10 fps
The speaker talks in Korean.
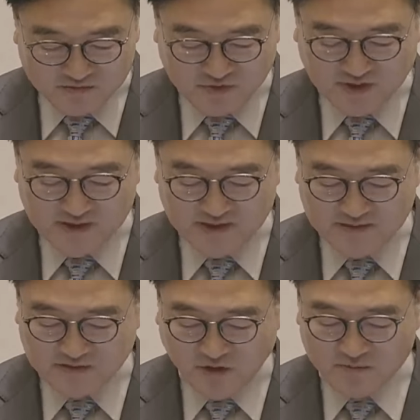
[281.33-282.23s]

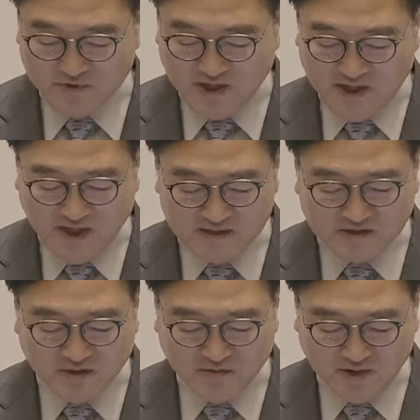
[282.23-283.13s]
국회는 정부의
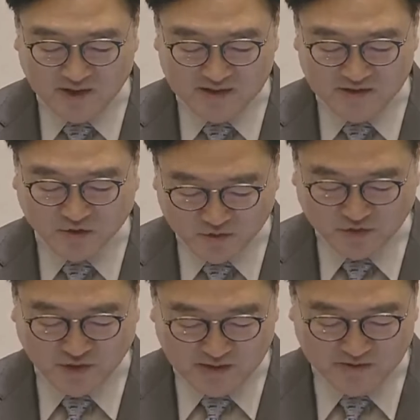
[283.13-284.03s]
행정 권한을
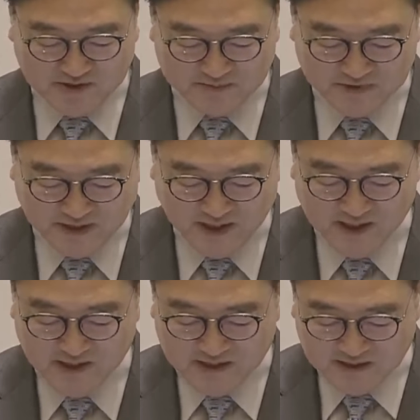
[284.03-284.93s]
존중하고 있습니다.
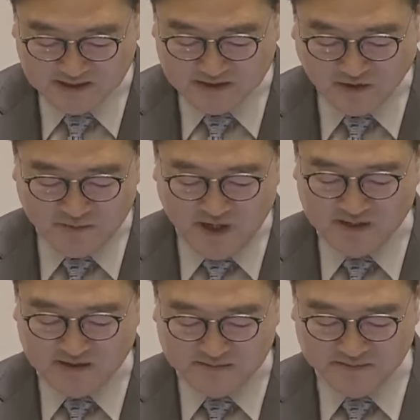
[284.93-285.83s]
그런
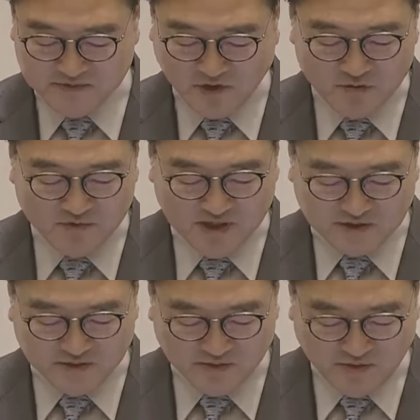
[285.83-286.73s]
만큼
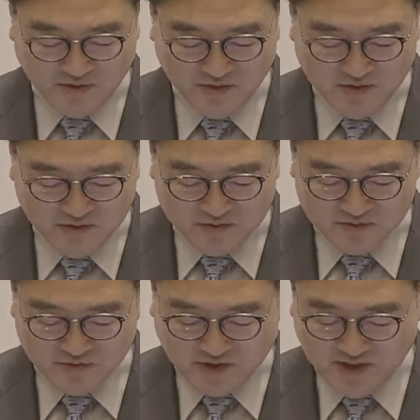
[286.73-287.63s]
정부에서도
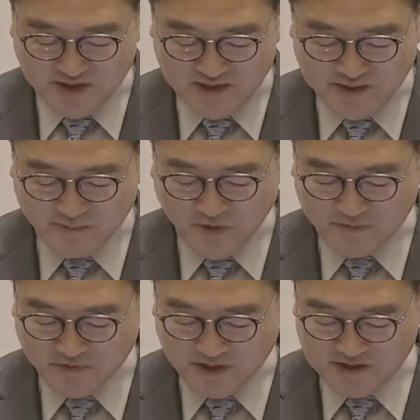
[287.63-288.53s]
국회의
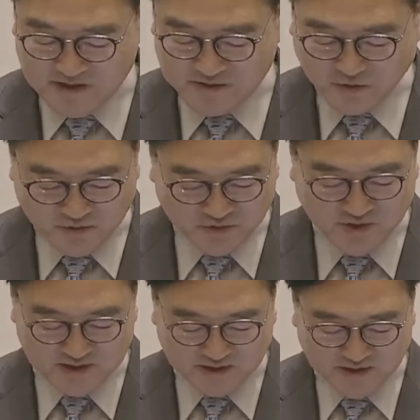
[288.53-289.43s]
입법 권한을
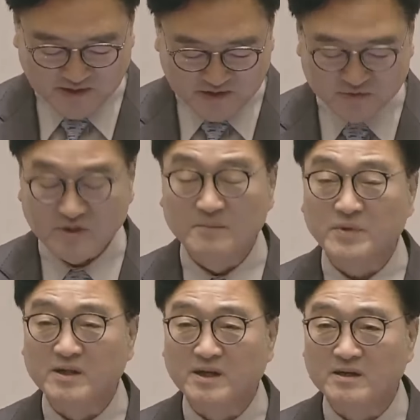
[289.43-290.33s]
존중해서
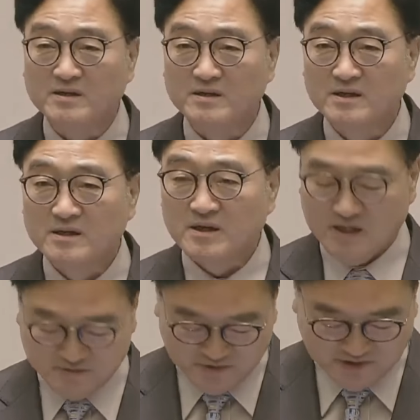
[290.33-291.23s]
신중한 판단을
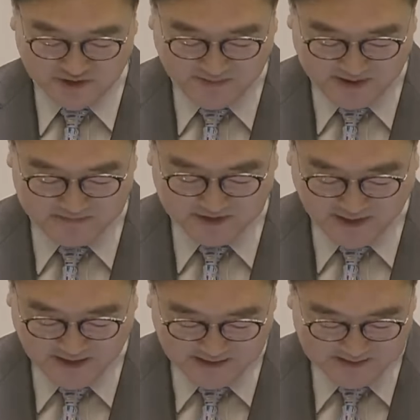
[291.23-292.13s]
해주시기 바랍니다.